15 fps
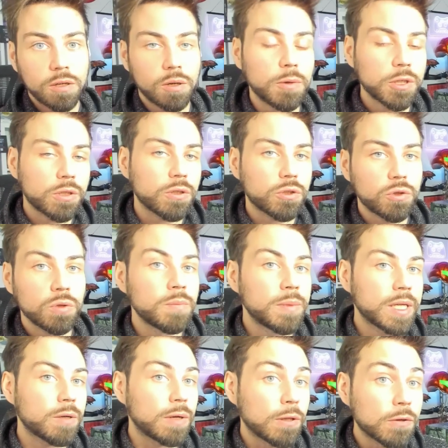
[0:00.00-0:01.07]
Como es
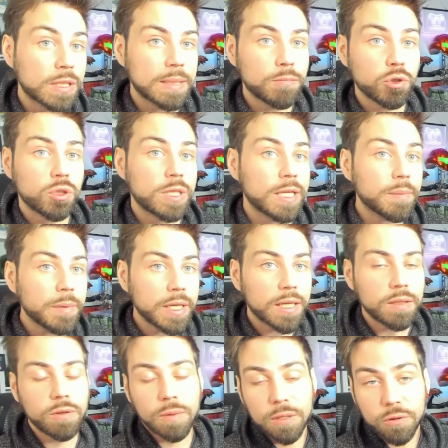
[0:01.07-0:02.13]
costumbre, cuando estamos
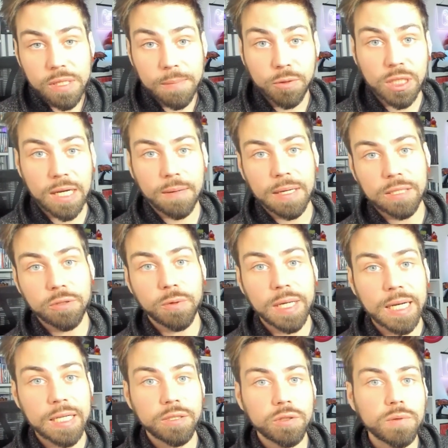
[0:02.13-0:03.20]
terminando, cuando estamos acabando
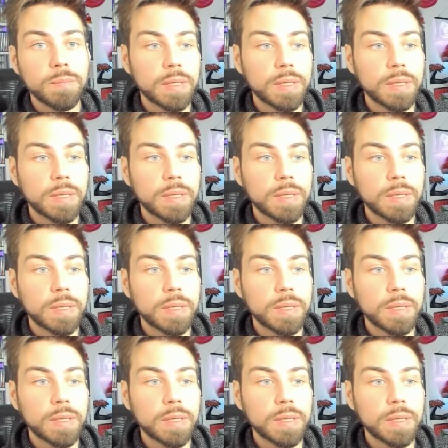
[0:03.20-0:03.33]
el año,